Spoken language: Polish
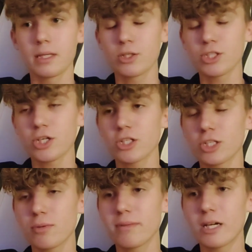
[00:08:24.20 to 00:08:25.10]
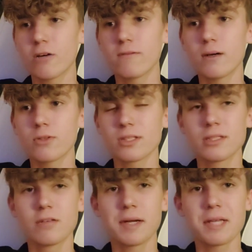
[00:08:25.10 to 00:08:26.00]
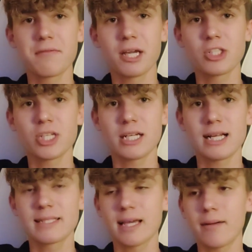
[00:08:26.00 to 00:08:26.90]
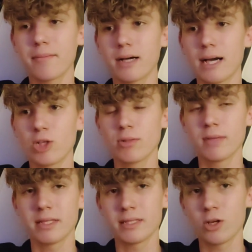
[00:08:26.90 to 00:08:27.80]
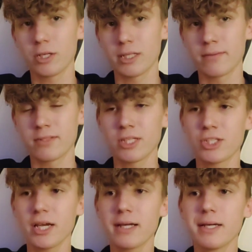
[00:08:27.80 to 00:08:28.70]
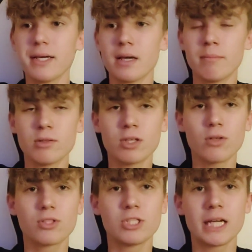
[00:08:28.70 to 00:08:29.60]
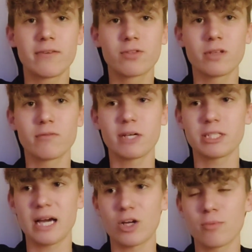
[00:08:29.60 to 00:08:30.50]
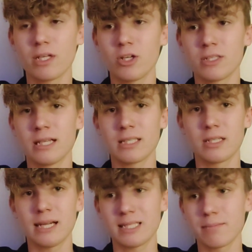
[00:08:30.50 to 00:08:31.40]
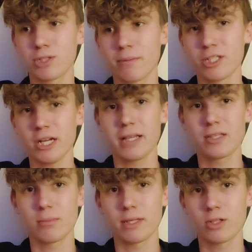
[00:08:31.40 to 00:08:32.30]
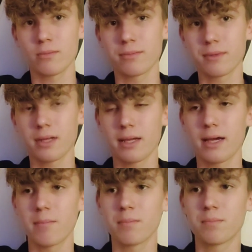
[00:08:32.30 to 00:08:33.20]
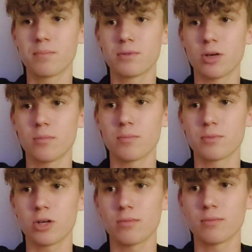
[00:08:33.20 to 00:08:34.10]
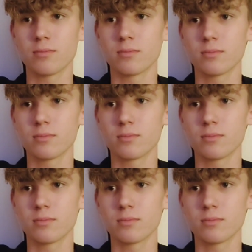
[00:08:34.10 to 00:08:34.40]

I do czego też mi brakowało, to zdecydowanie większa relacja Harley między Lloydem. W sensie był ten odcinek, w którym właśnie Harumi i Lloyd razem przemierzali sobie tą, e, tą, tą